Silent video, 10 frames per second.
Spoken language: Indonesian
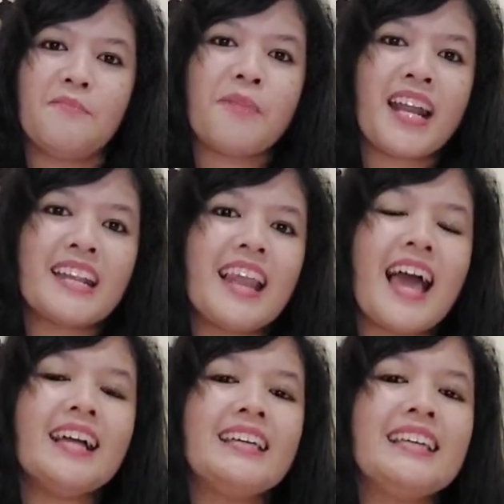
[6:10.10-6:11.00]

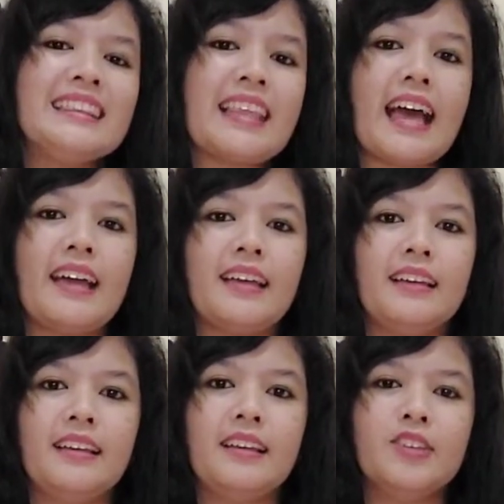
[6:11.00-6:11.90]
marilah kita
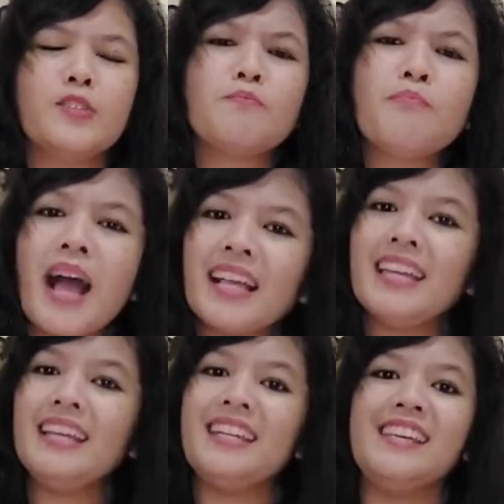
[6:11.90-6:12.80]

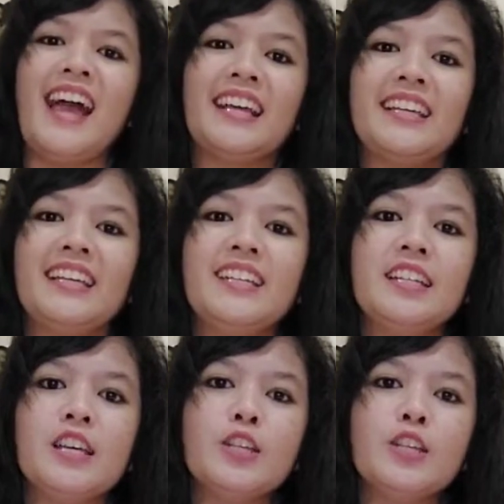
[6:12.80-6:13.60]
semakin yakin,